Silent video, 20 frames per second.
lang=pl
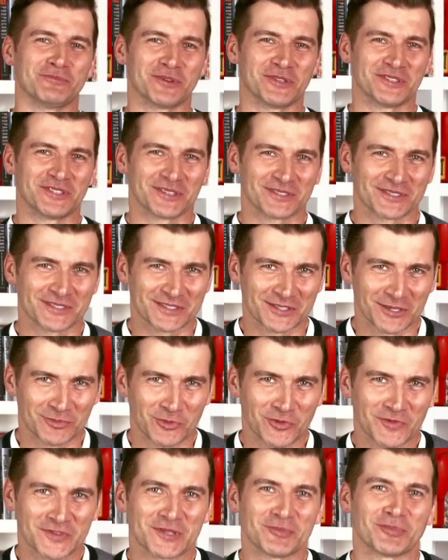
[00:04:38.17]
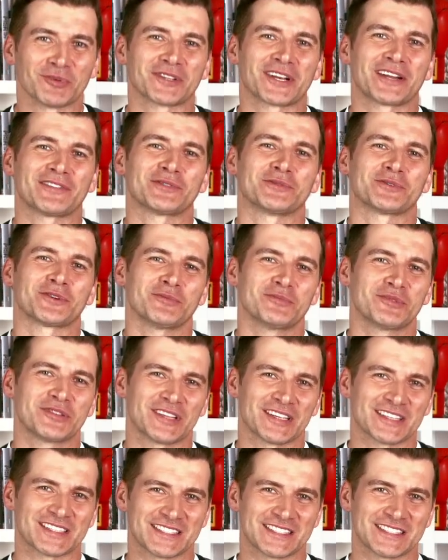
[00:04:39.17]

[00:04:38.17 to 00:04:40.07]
Moi drodzy, co mówcy potrafią robić na